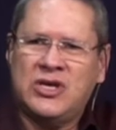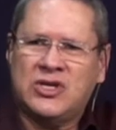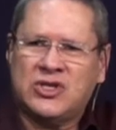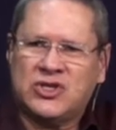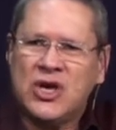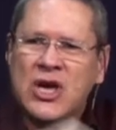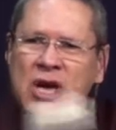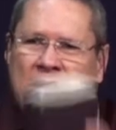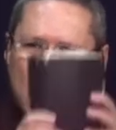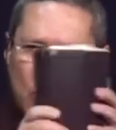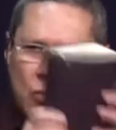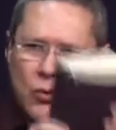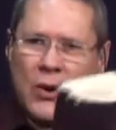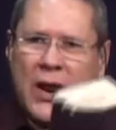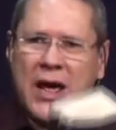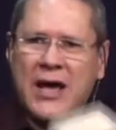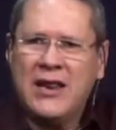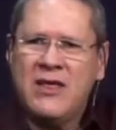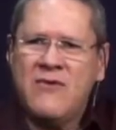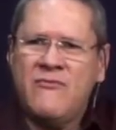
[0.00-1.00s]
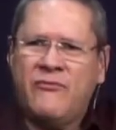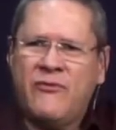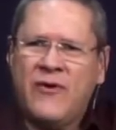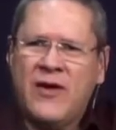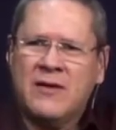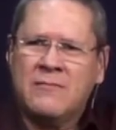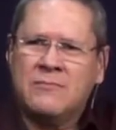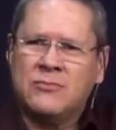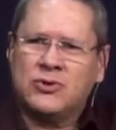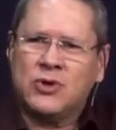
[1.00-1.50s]
disse: curar
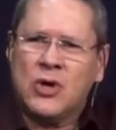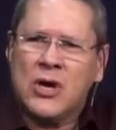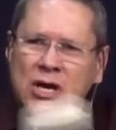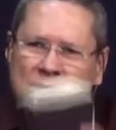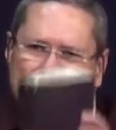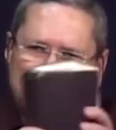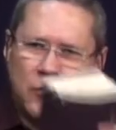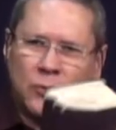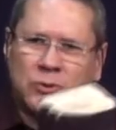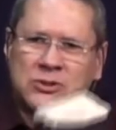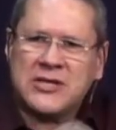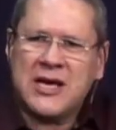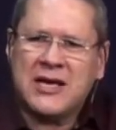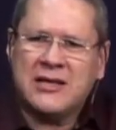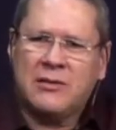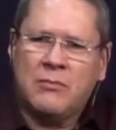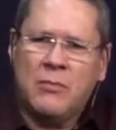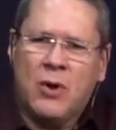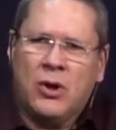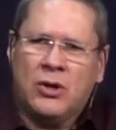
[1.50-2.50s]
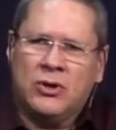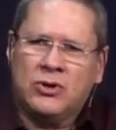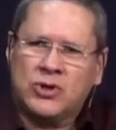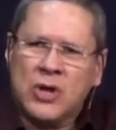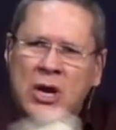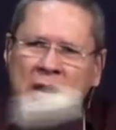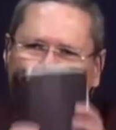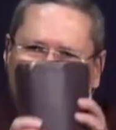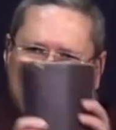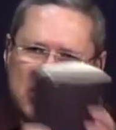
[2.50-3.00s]
enfermos, expulsar
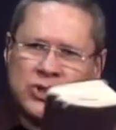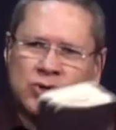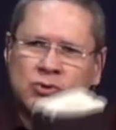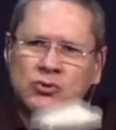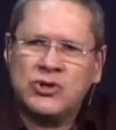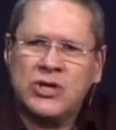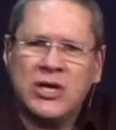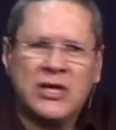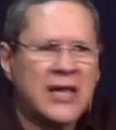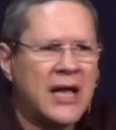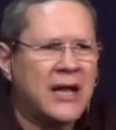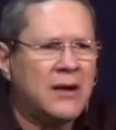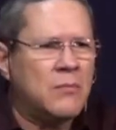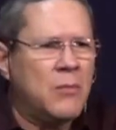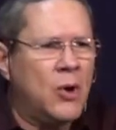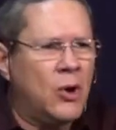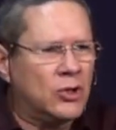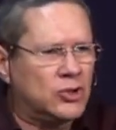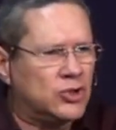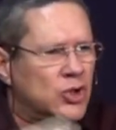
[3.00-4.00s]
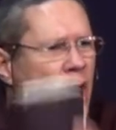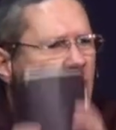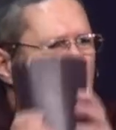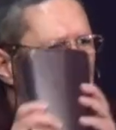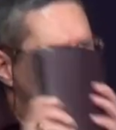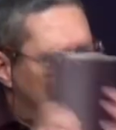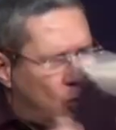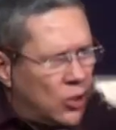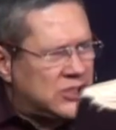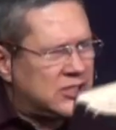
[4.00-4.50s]
demónios, ressuscitar mortos,
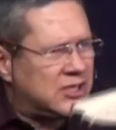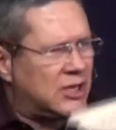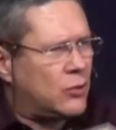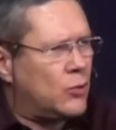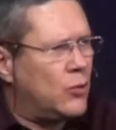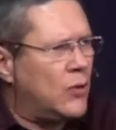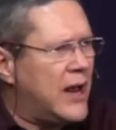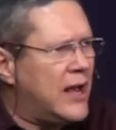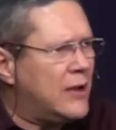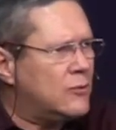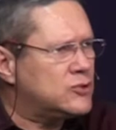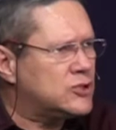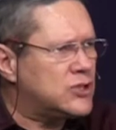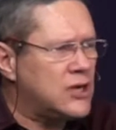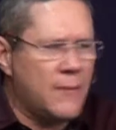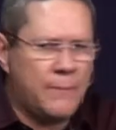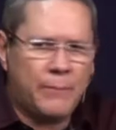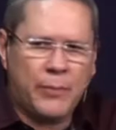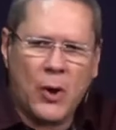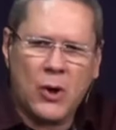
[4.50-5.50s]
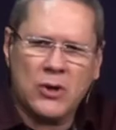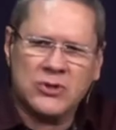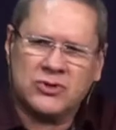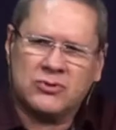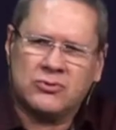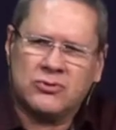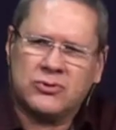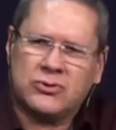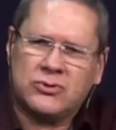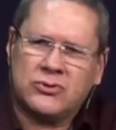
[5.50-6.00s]
ouça, curar os
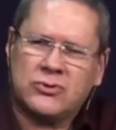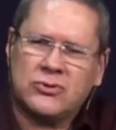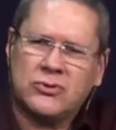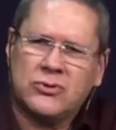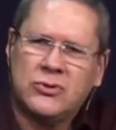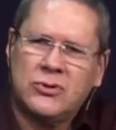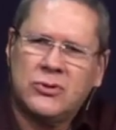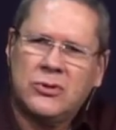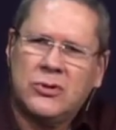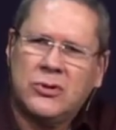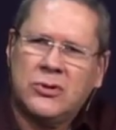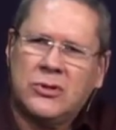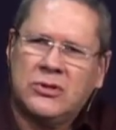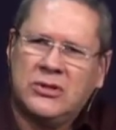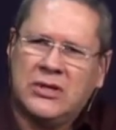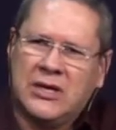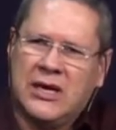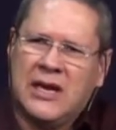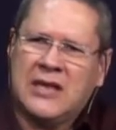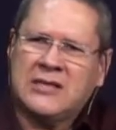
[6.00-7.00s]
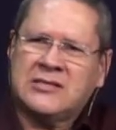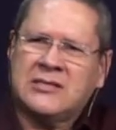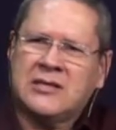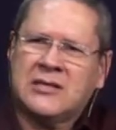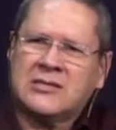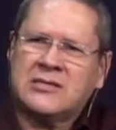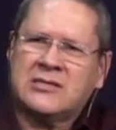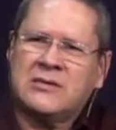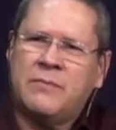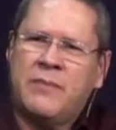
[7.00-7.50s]
leprosos. De graça
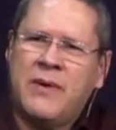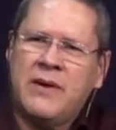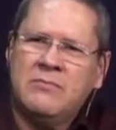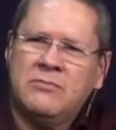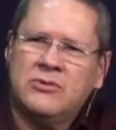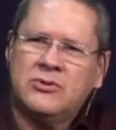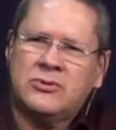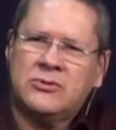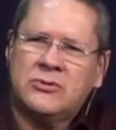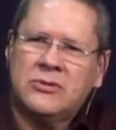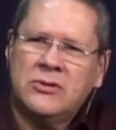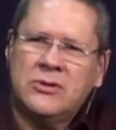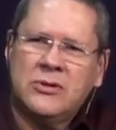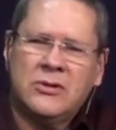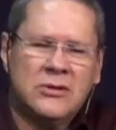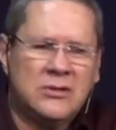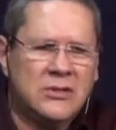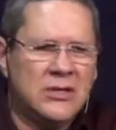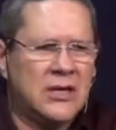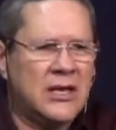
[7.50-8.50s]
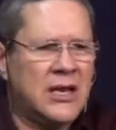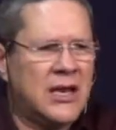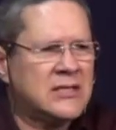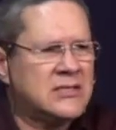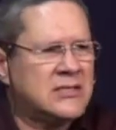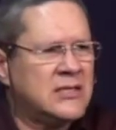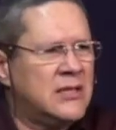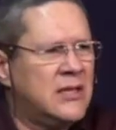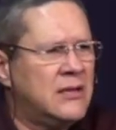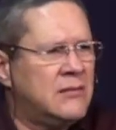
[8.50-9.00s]
recebemos, de
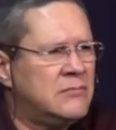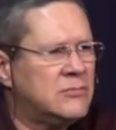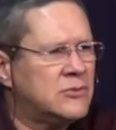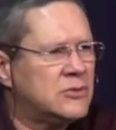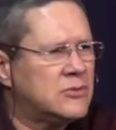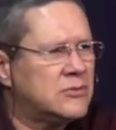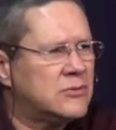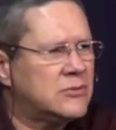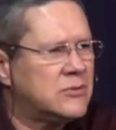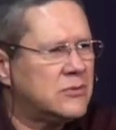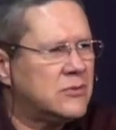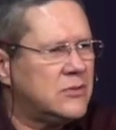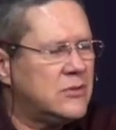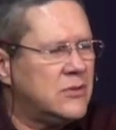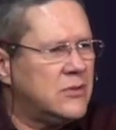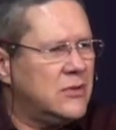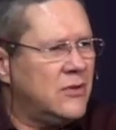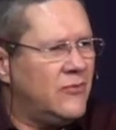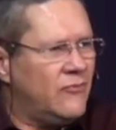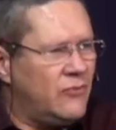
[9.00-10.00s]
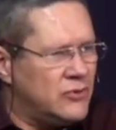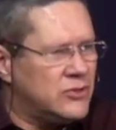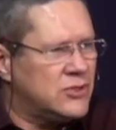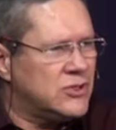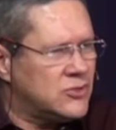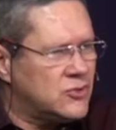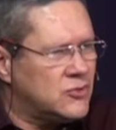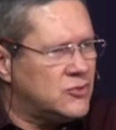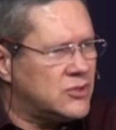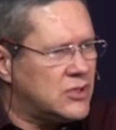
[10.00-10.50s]
graça damos. Foi
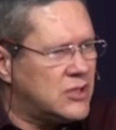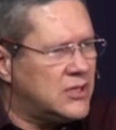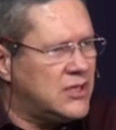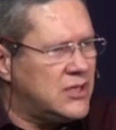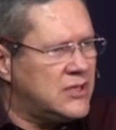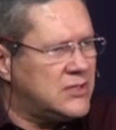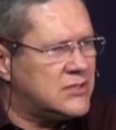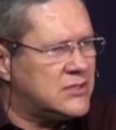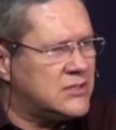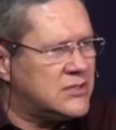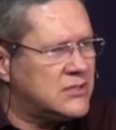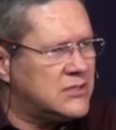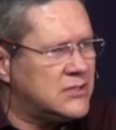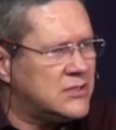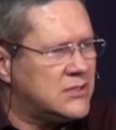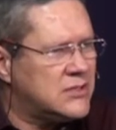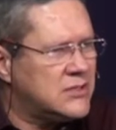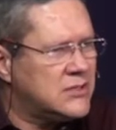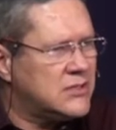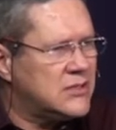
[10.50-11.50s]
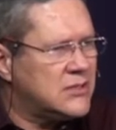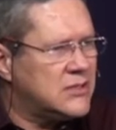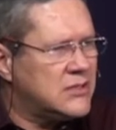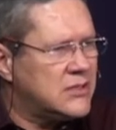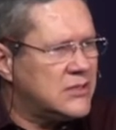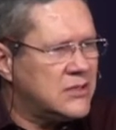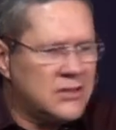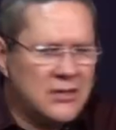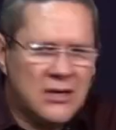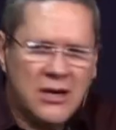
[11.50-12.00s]
Jesus que disse.
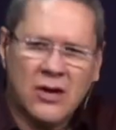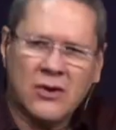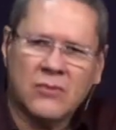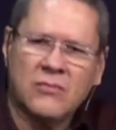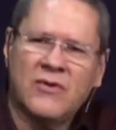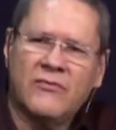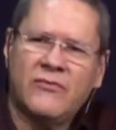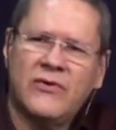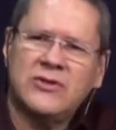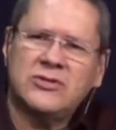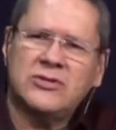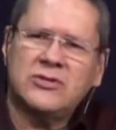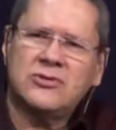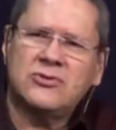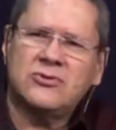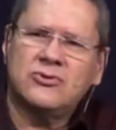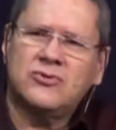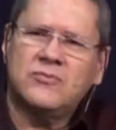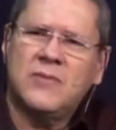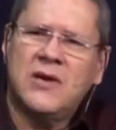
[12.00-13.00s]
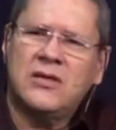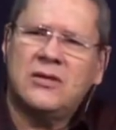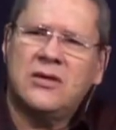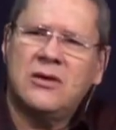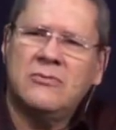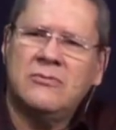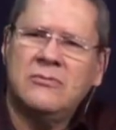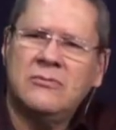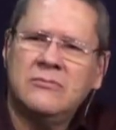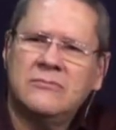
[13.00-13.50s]
Alguma vez Jesus
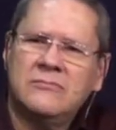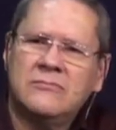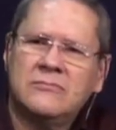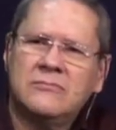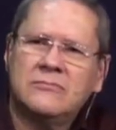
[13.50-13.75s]
mentiu?